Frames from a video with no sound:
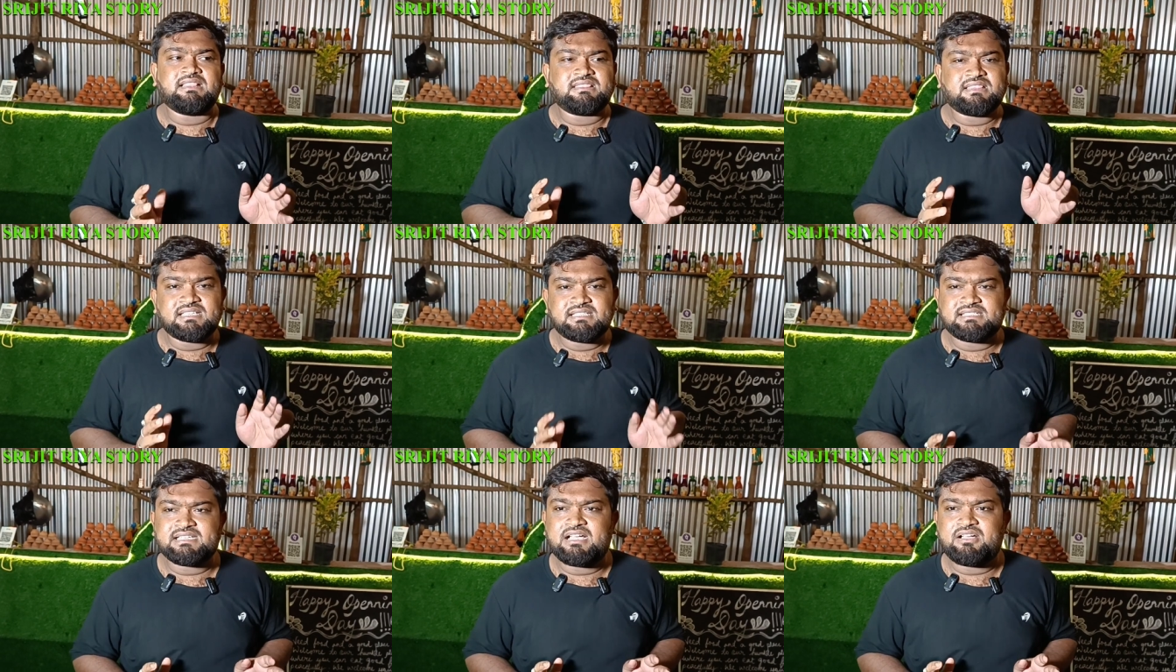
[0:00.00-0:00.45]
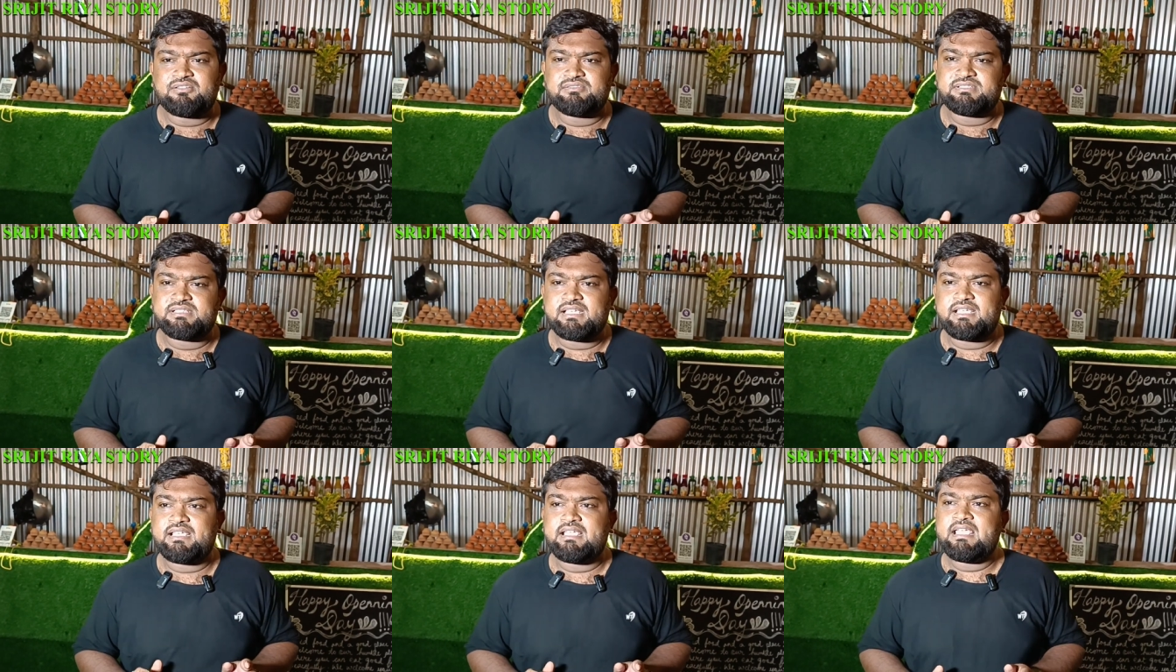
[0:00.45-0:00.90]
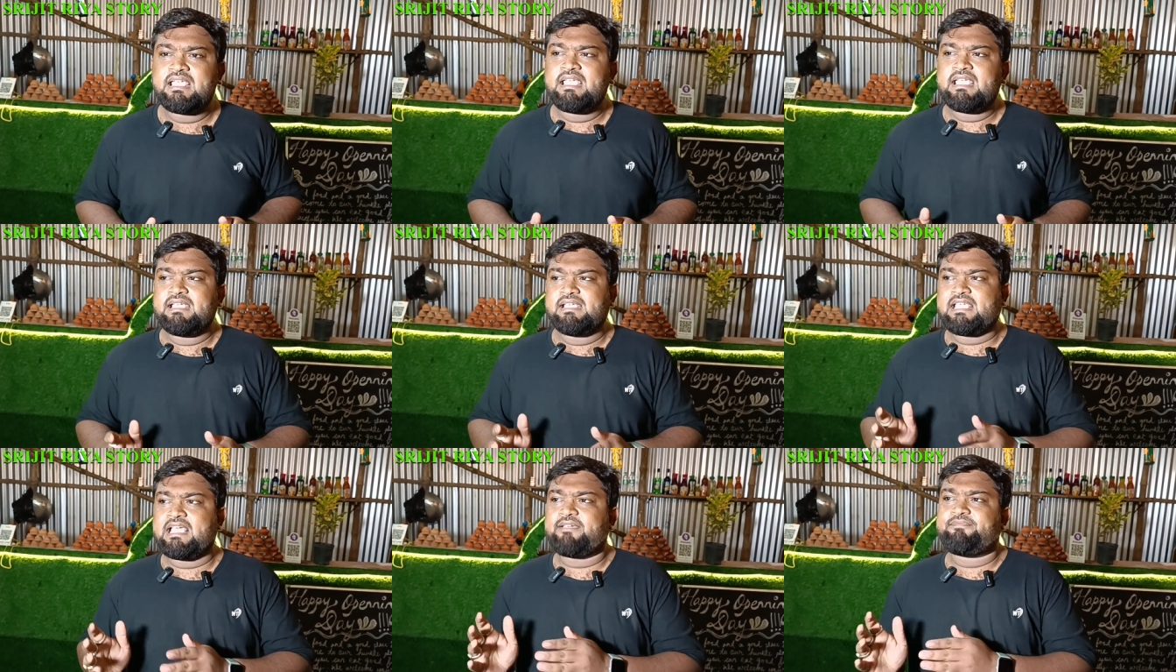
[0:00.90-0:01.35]
জানতে চাও যে
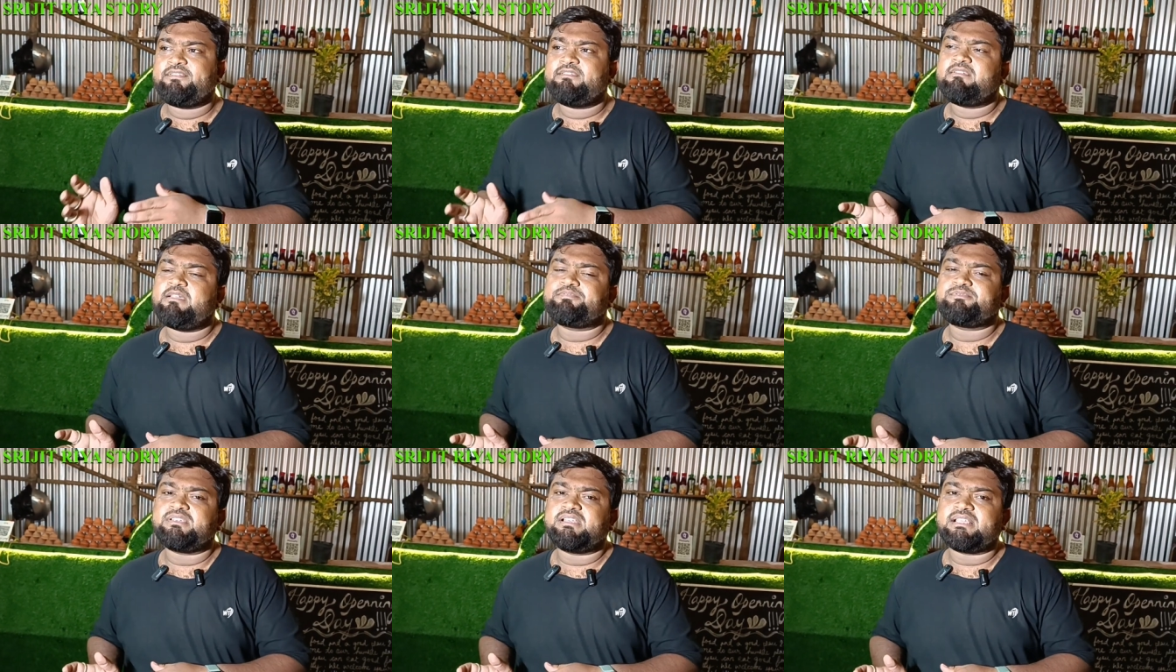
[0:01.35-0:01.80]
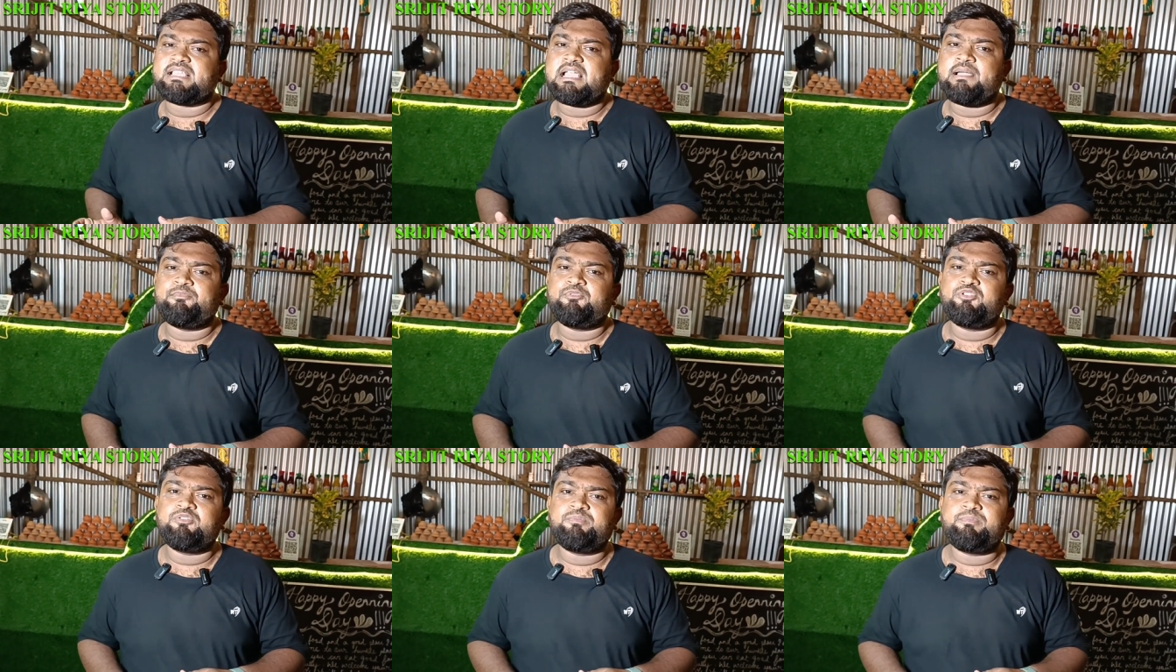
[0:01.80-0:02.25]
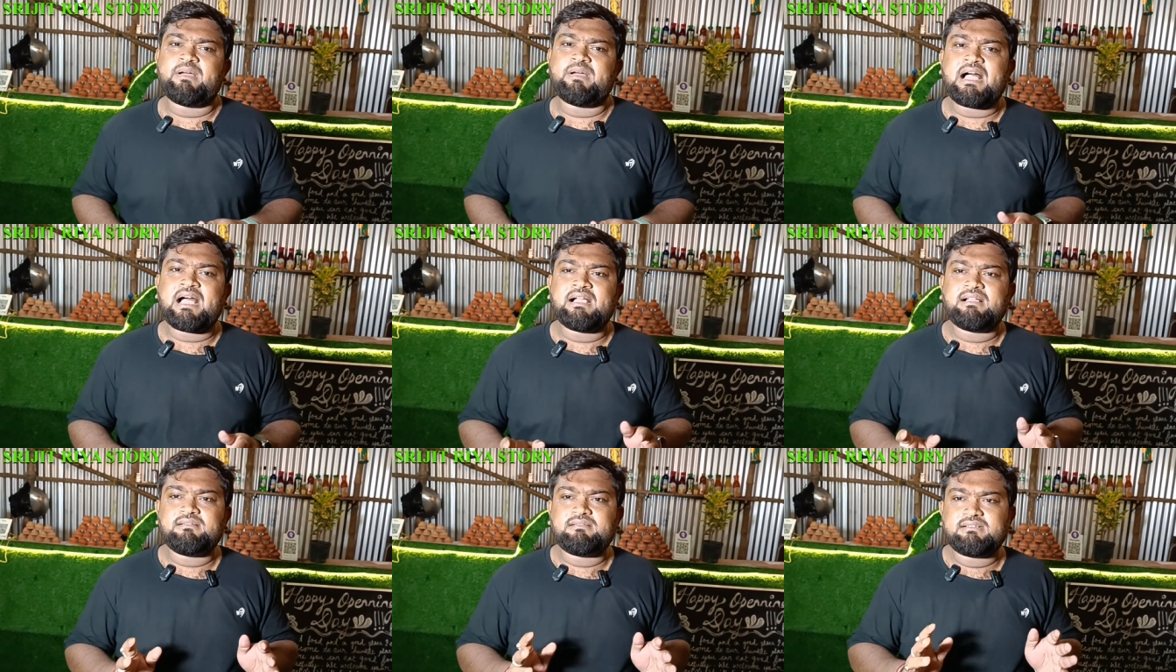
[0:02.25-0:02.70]
ক্যাফে ব্যবসার কেমন
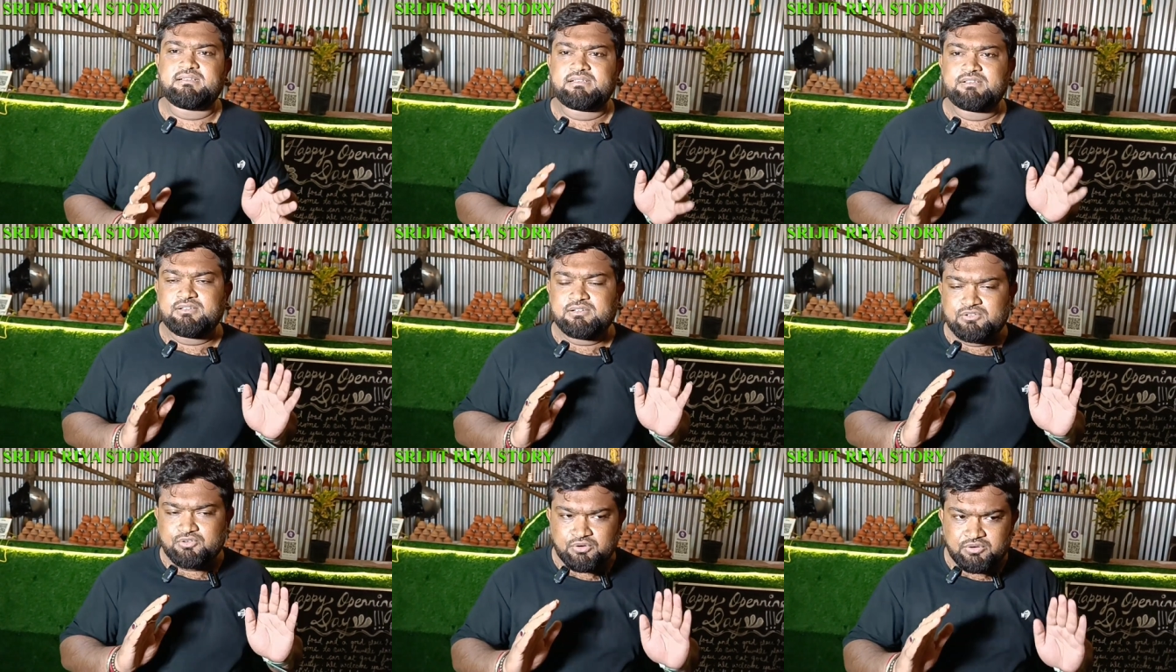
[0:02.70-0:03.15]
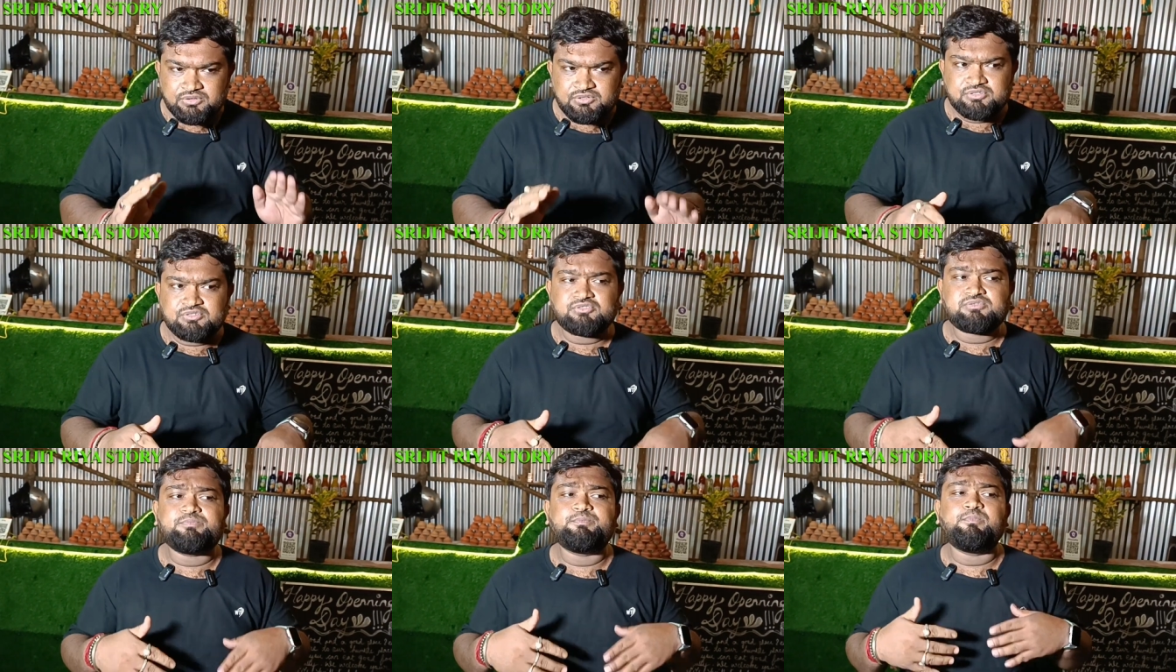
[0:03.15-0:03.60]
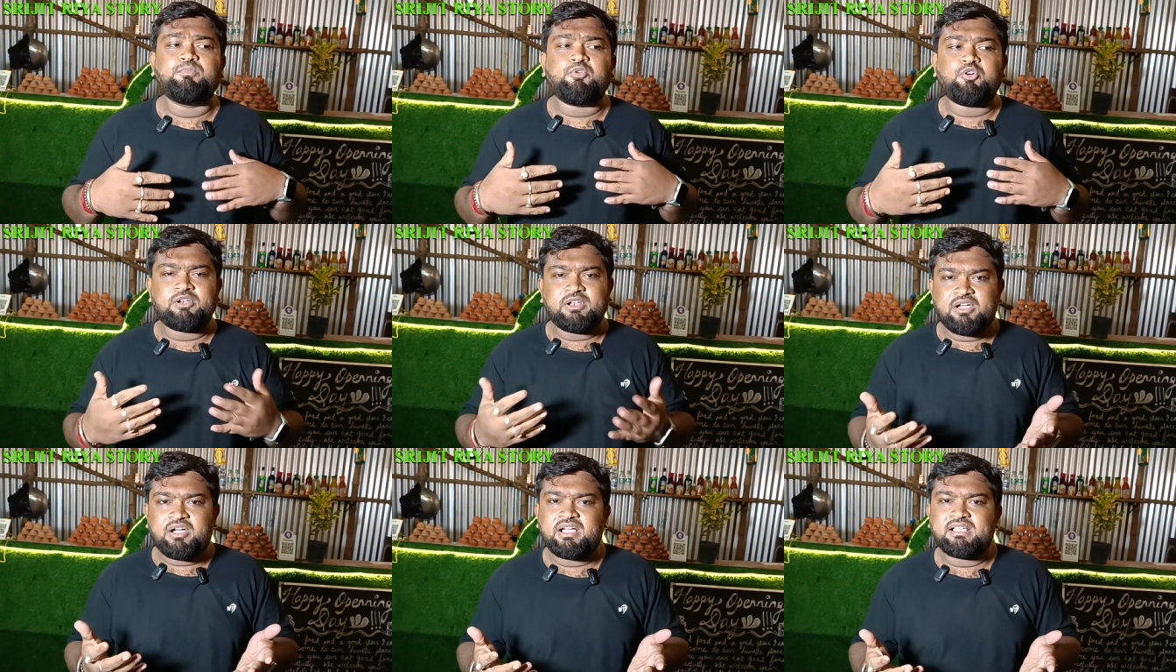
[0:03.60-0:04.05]
বা কোনো কিছু
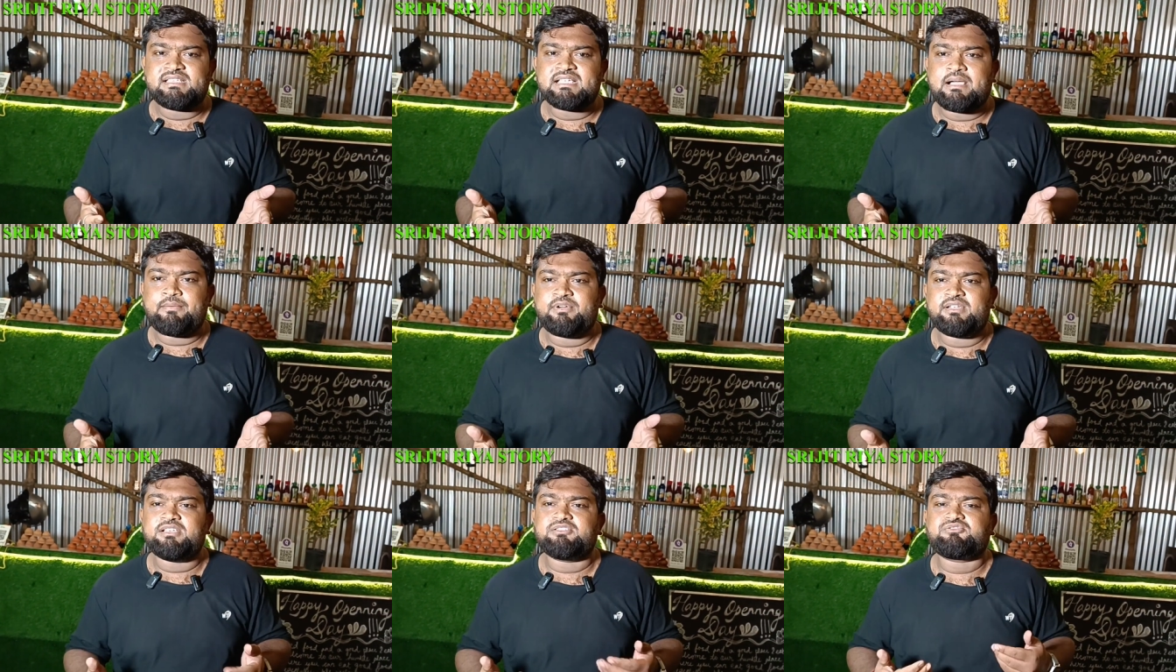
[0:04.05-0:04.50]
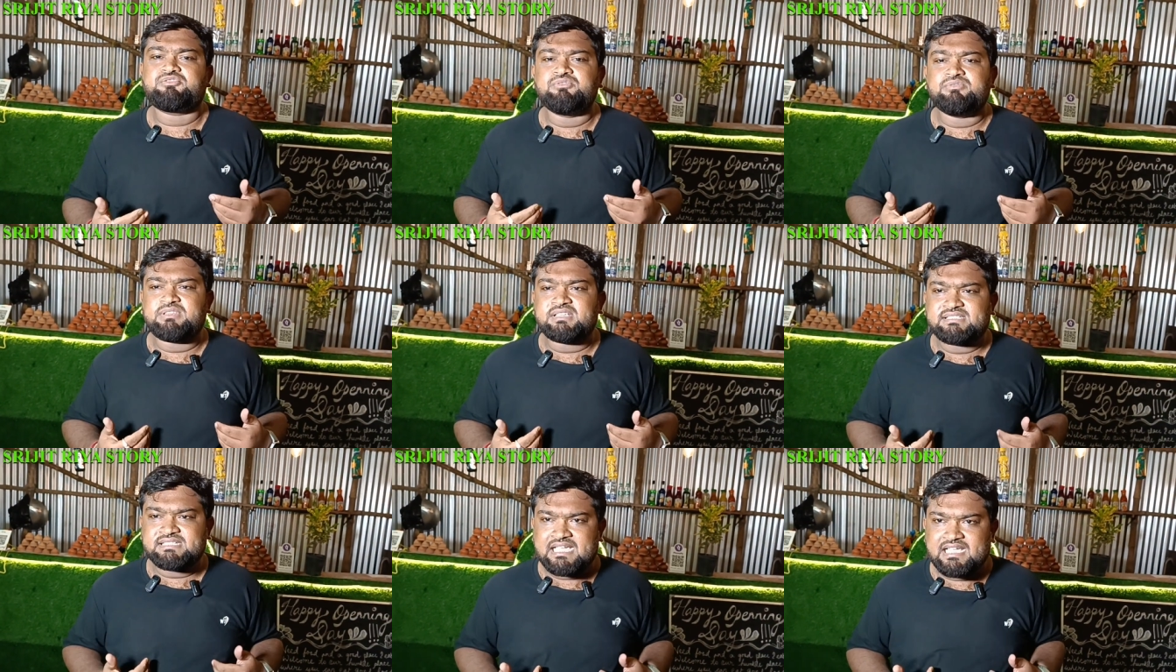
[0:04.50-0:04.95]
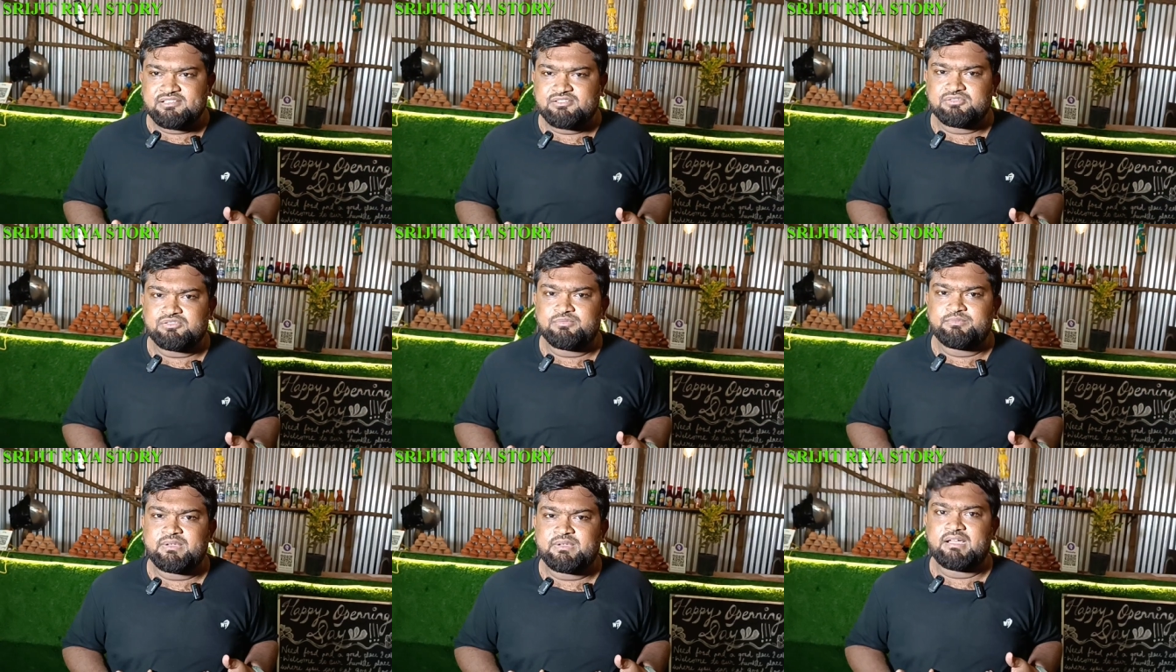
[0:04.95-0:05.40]
মনে হয় যে আমাদের শুনতে
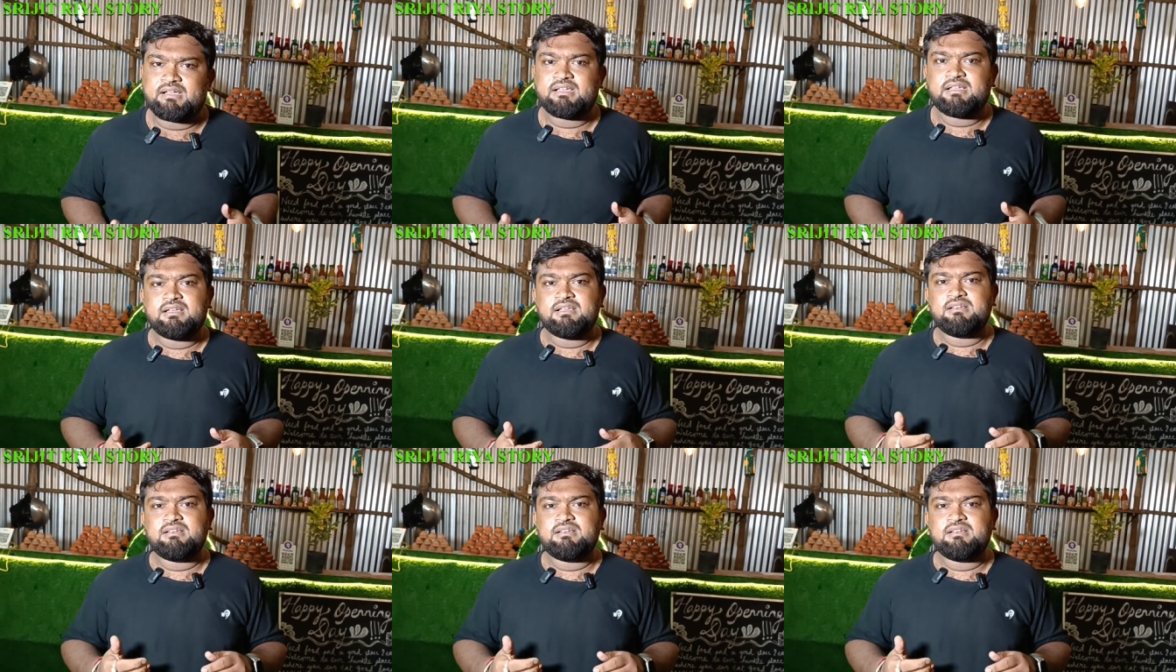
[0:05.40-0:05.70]
চাইছো তোমরা